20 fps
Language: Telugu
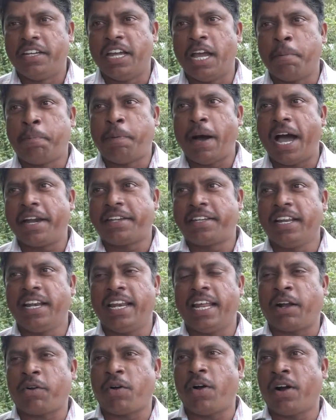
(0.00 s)
ఏ పార్టీ
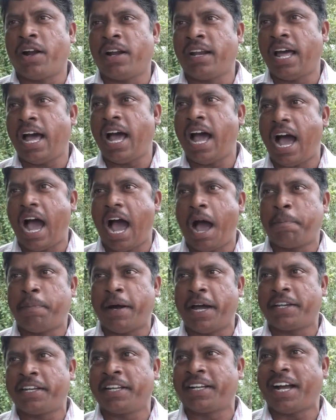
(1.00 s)
లేకోకుండా ఆ
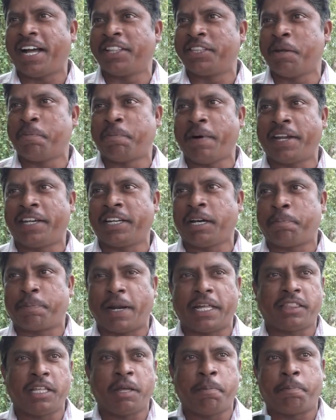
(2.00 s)
పార్టీ కాదు ఈ పార్టీ
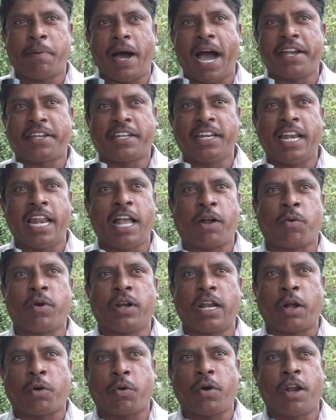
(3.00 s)
ప్రతి పార్టీ
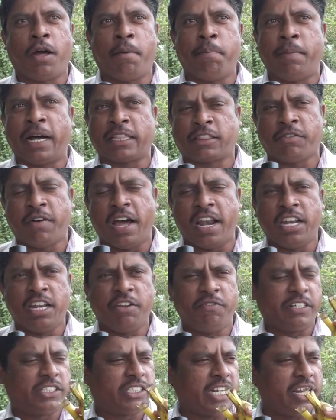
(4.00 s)
లేకుండా కులం మతం
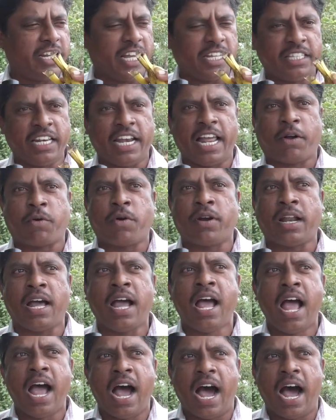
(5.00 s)
అన్ని విషయాలు ఏది లేకుండా